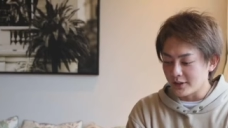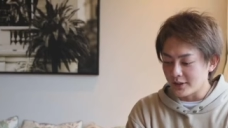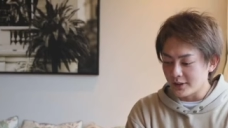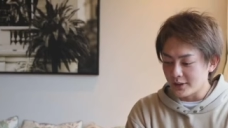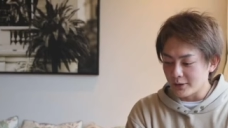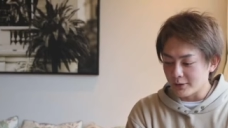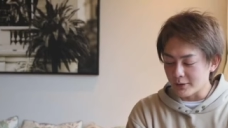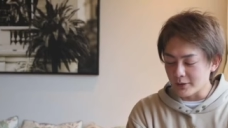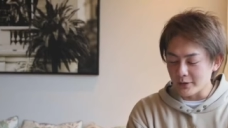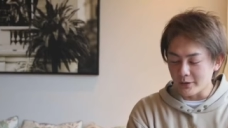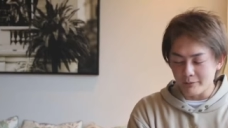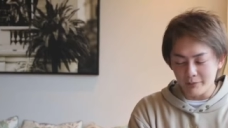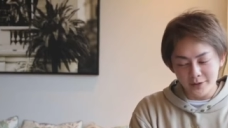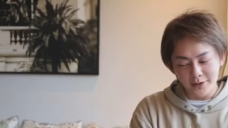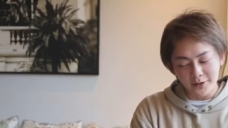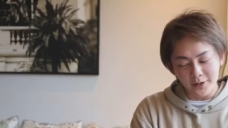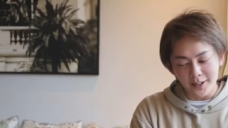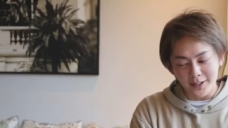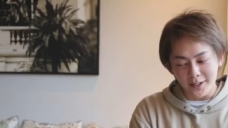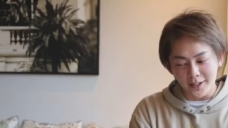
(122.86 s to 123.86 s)
俺
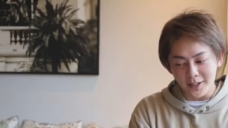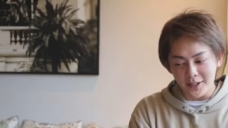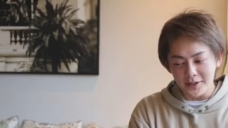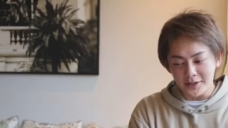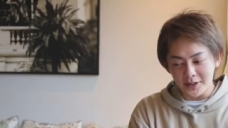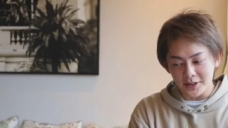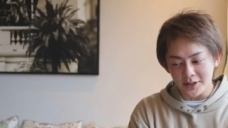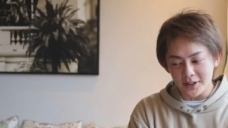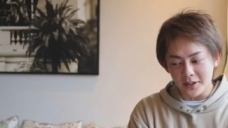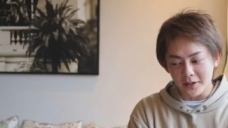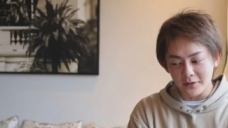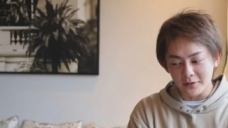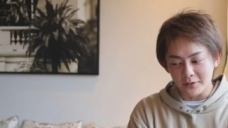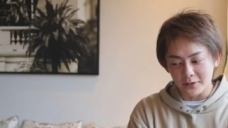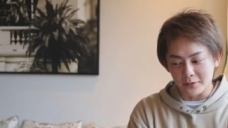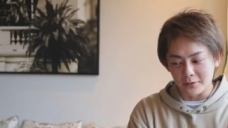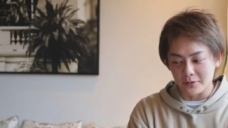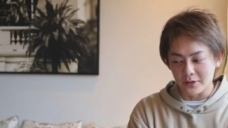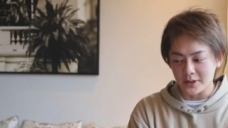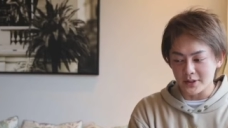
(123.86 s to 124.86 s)
別になんか感謝されるよう
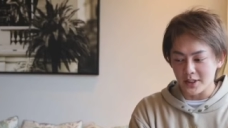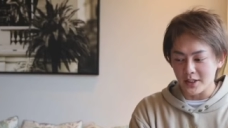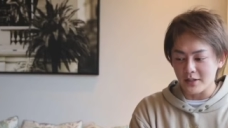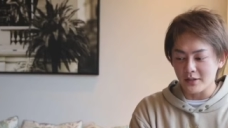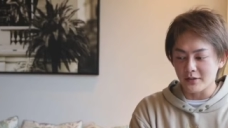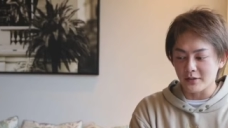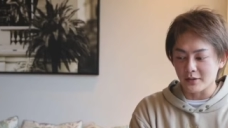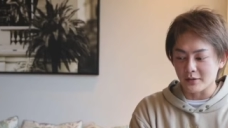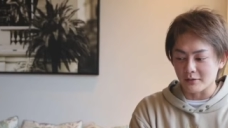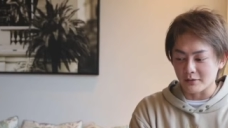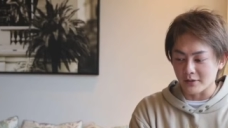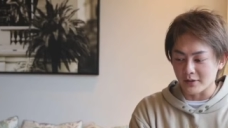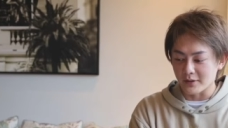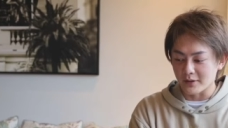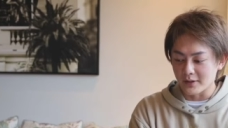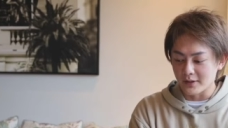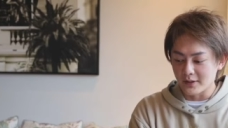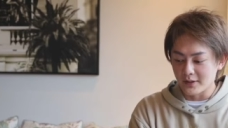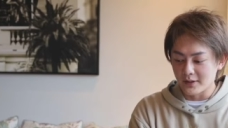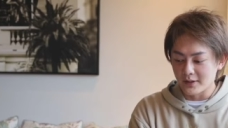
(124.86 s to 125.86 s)
なことはしてないんだけどね。
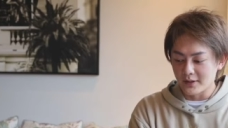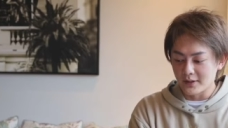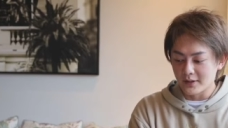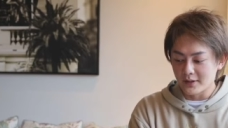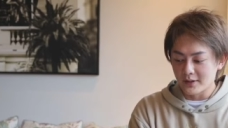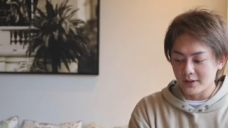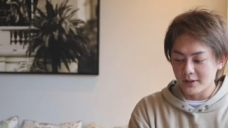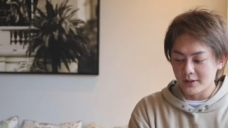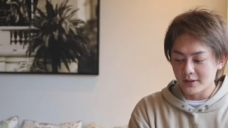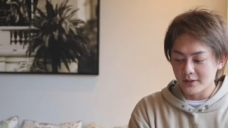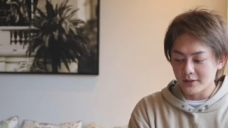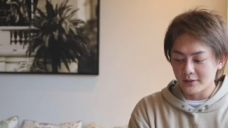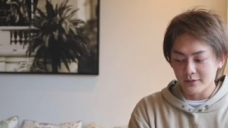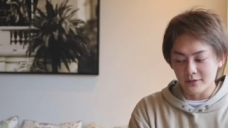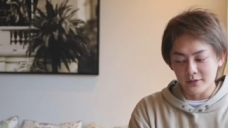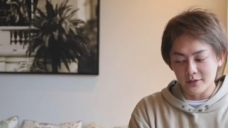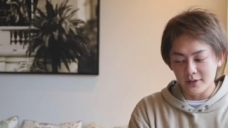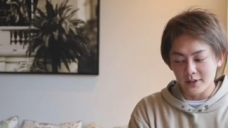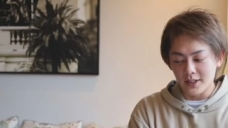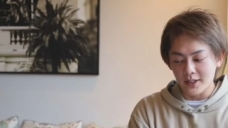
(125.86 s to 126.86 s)
う
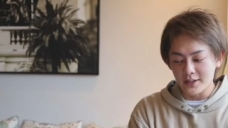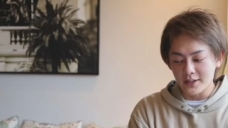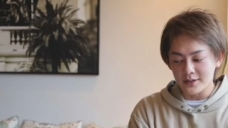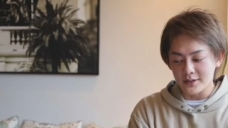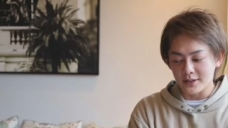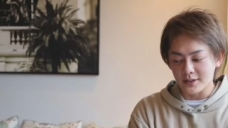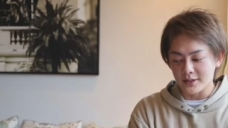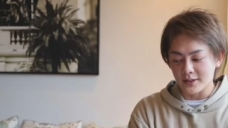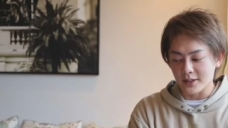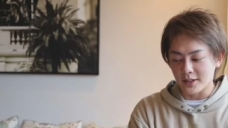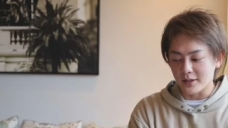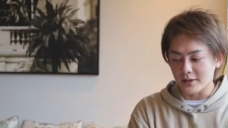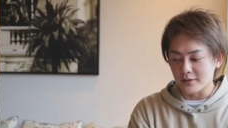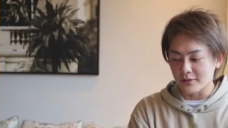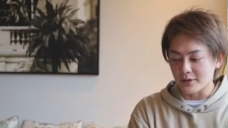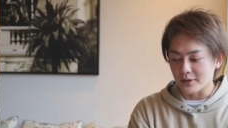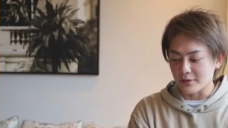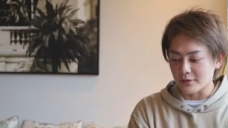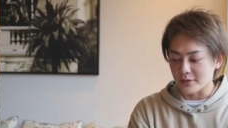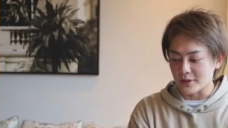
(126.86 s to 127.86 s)
ん、感謝される
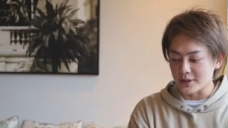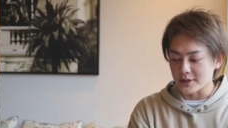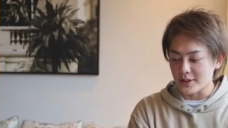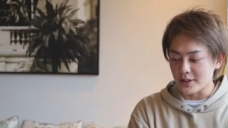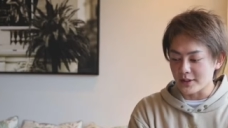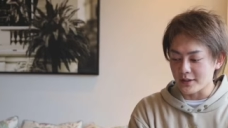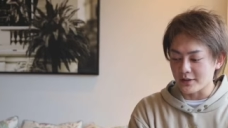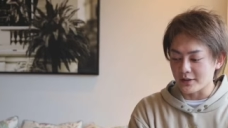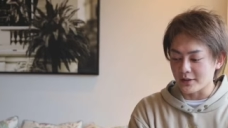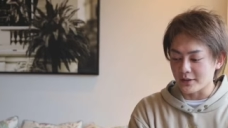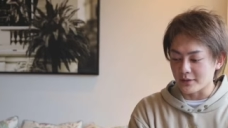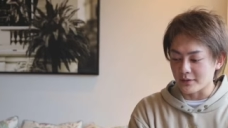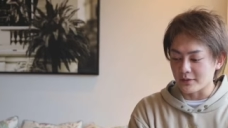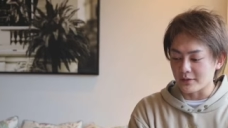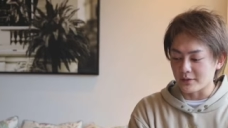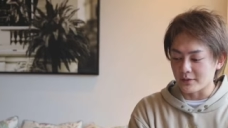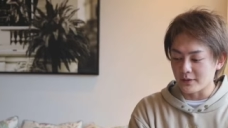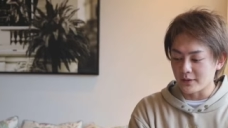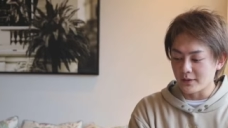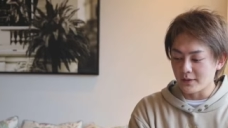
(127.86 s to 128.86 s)
ようなことはしてないんだけ
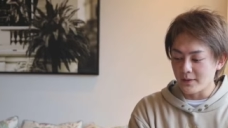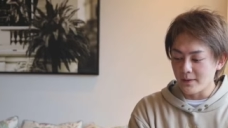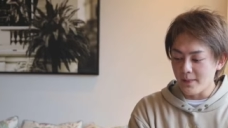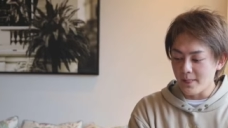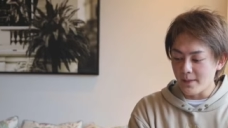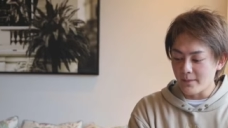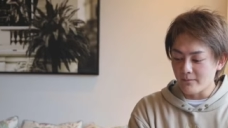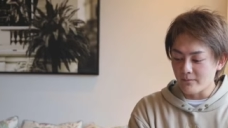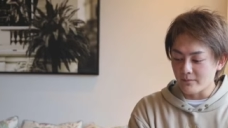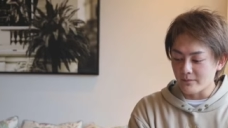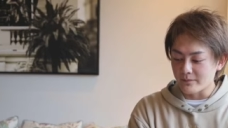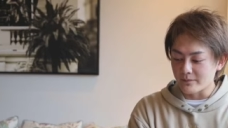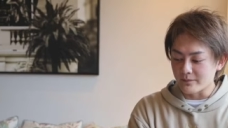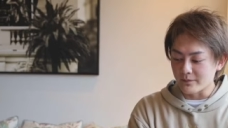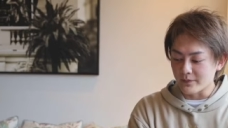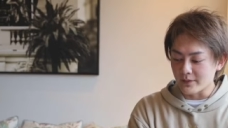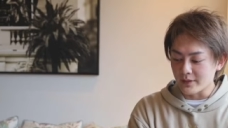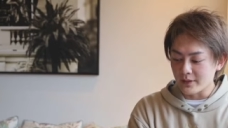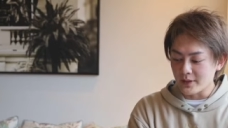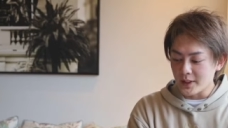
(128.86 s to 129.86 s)
ど、う
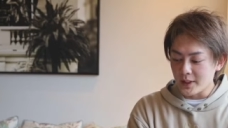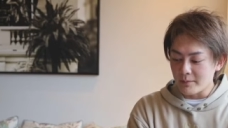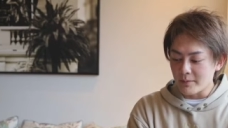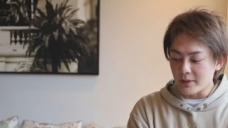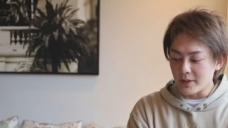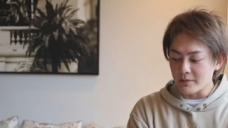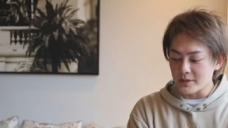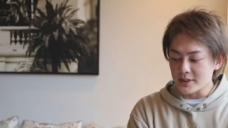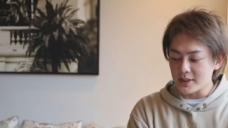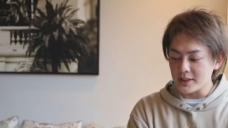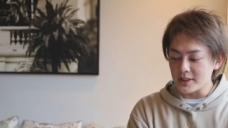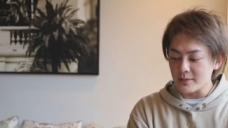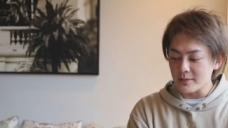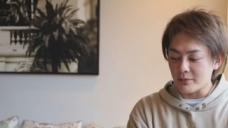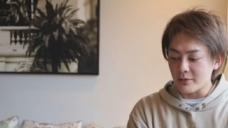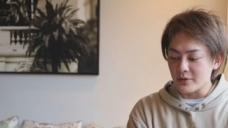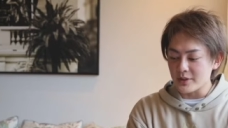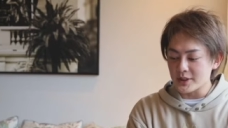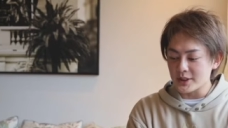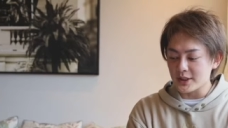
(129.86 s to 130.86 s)
ん。まあでも、時じ
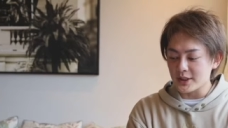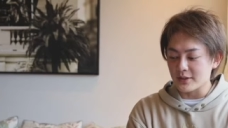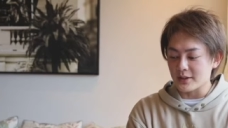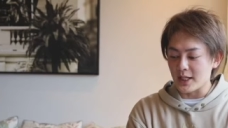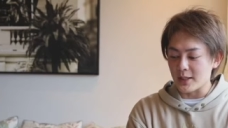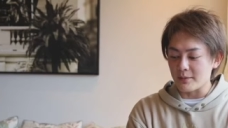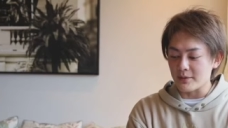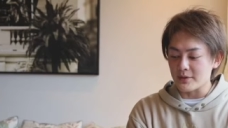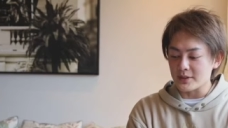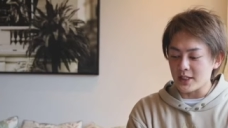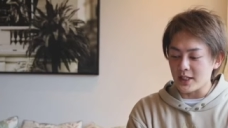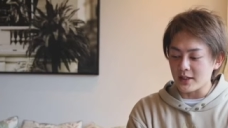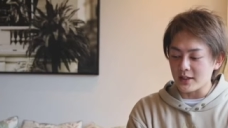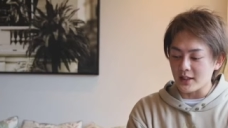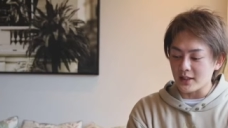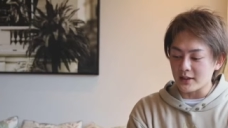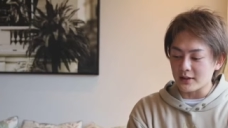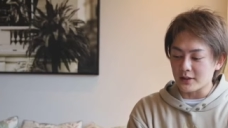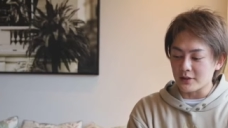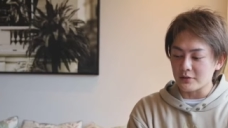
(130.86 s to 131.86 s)
ボクシングデビュー戦
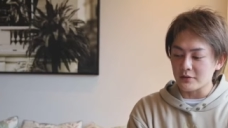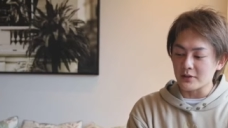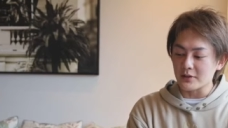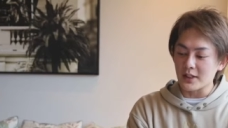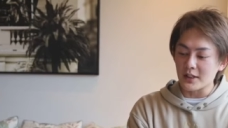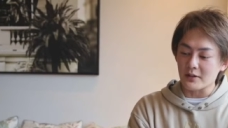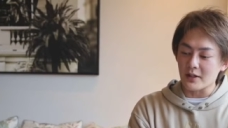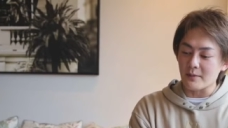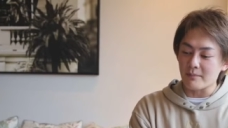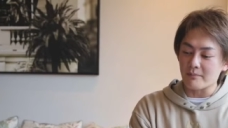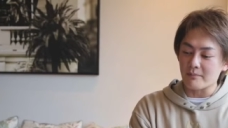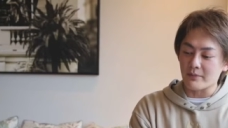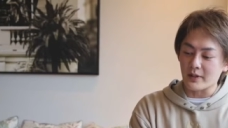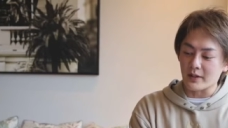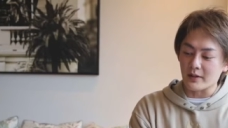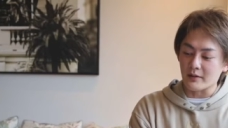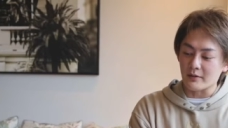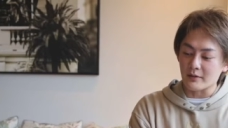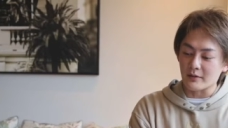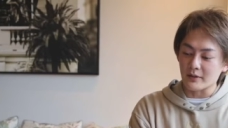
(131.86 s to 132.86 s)
だって言うけど、やっ
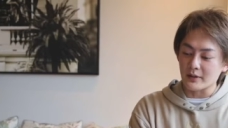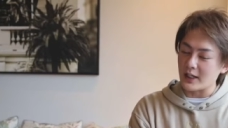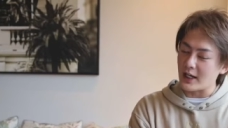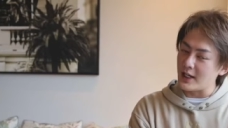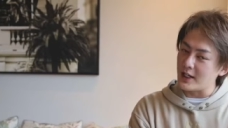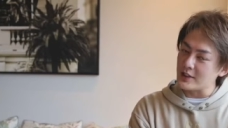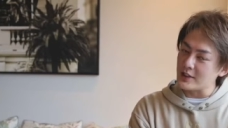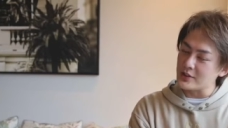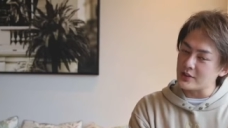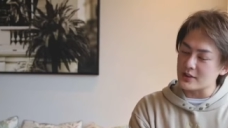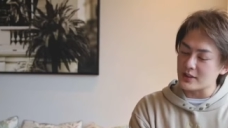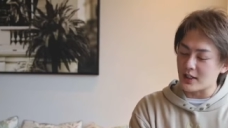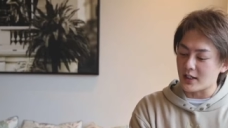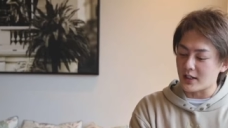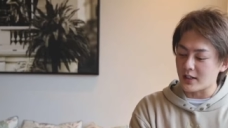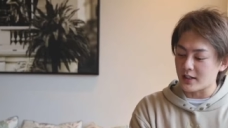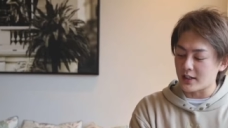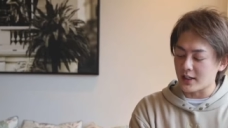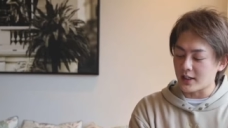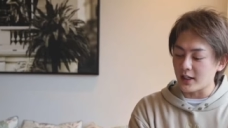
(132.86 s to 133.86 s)
ぱ、体重差あ
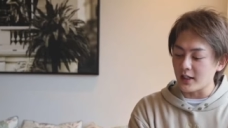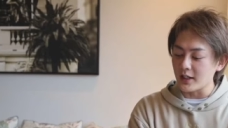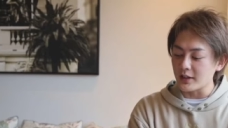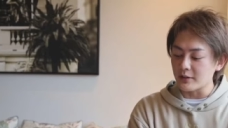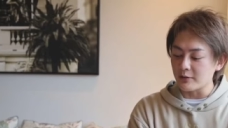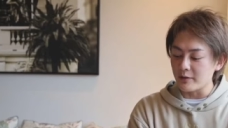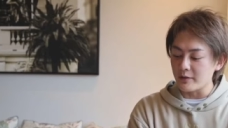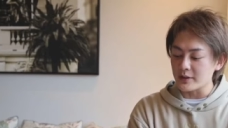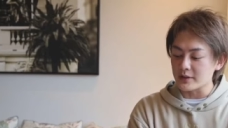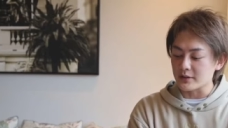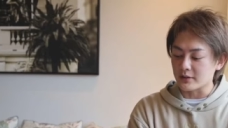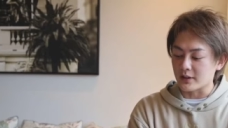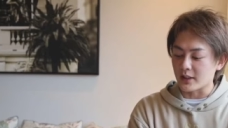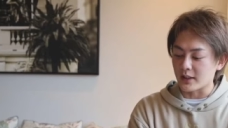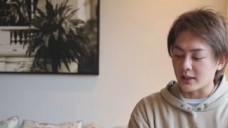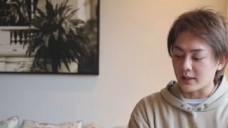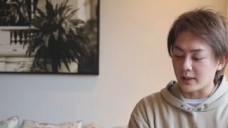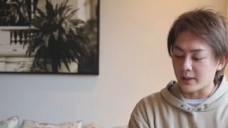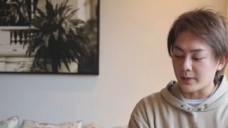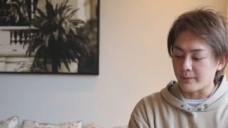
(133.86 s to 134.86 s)
れでかいと思いますよ、かなり。